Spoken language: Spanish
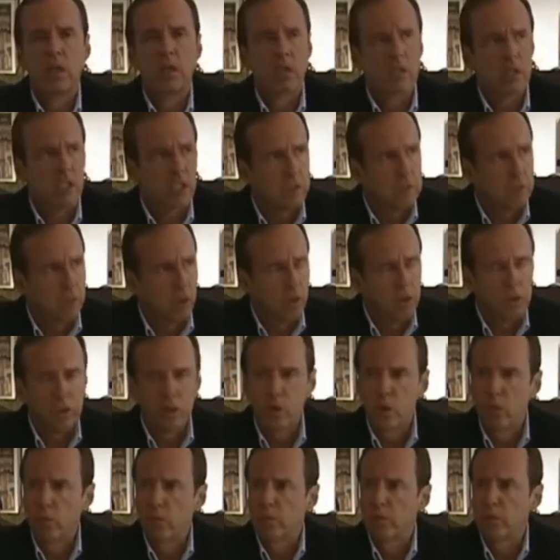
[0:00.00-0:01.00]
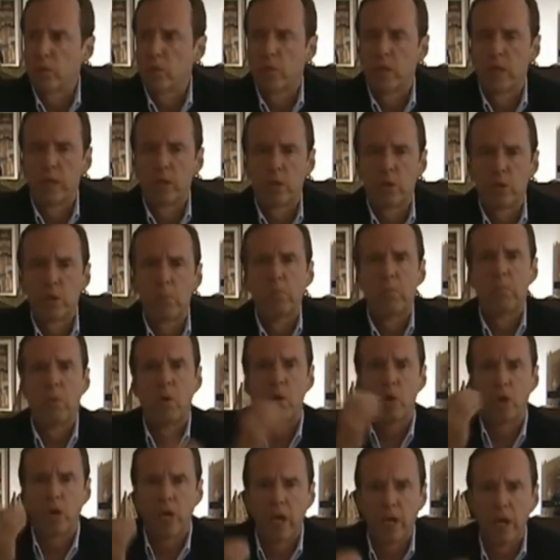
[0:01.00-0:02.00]
Responde López Obrador,
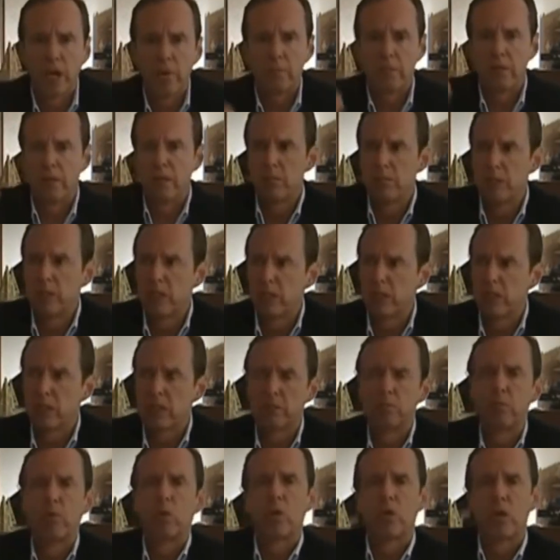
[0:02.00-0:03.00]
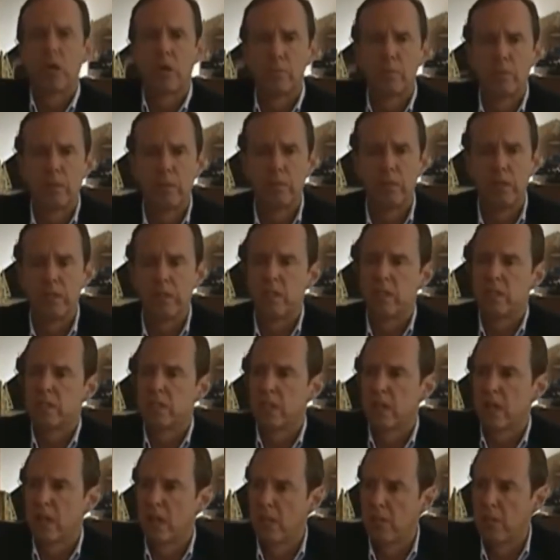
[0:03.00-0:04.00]
¿por qué permites, por qué
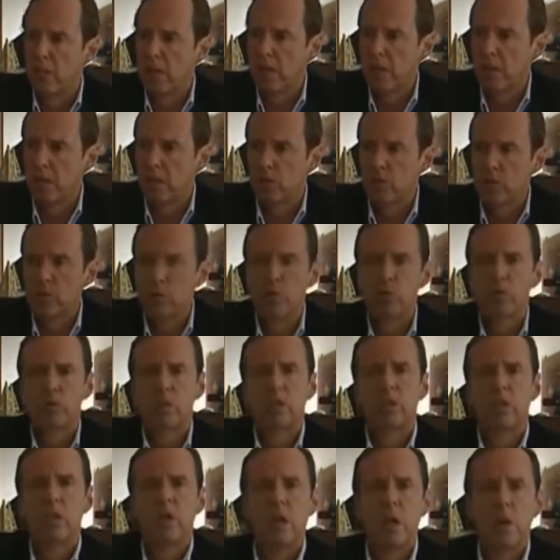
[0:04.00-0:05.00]
permitiste que México se use